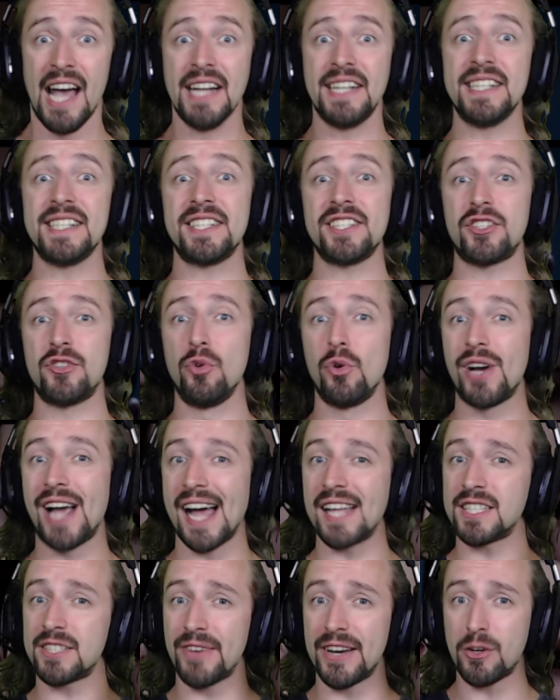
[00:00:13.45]
die sich nun
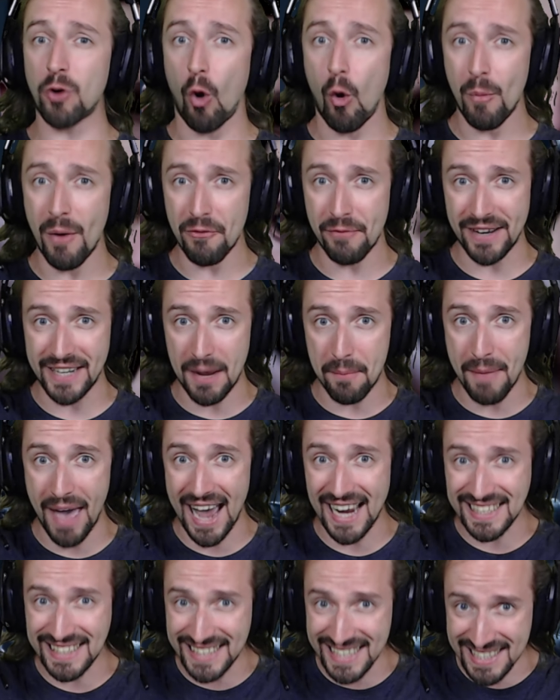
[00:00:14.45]
ganz weit oben auf meiner
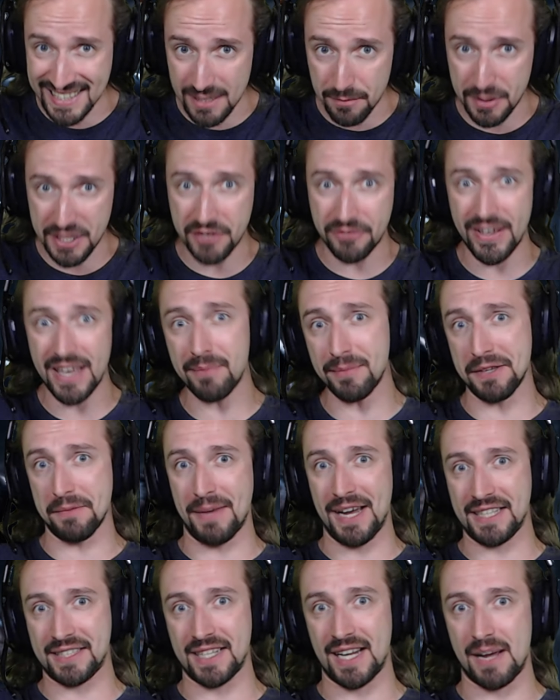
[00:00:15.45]
Merkliste bequem
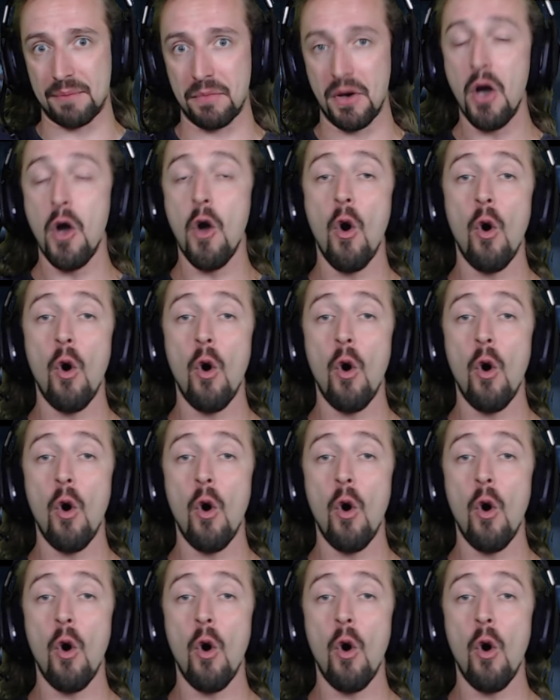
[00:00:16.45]
gemacht haben.